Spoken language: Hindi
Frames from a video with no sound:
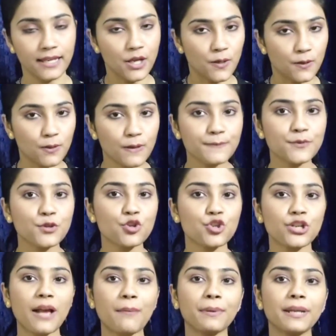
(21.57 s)
है गुप्त
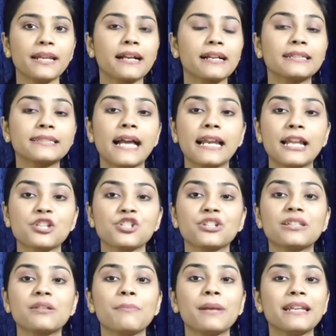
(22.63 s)
सूचना पर नगर थाना
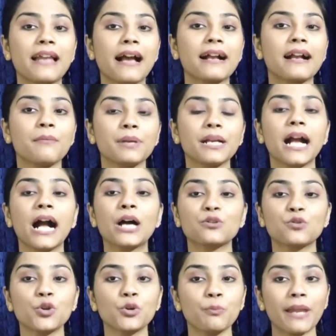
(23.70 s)
क्षेत्र में नागा बिघा
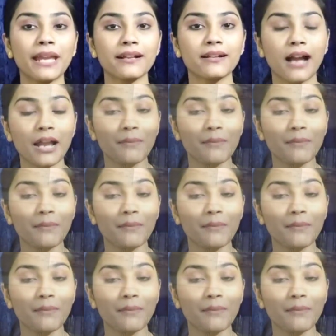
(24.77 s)
रोड में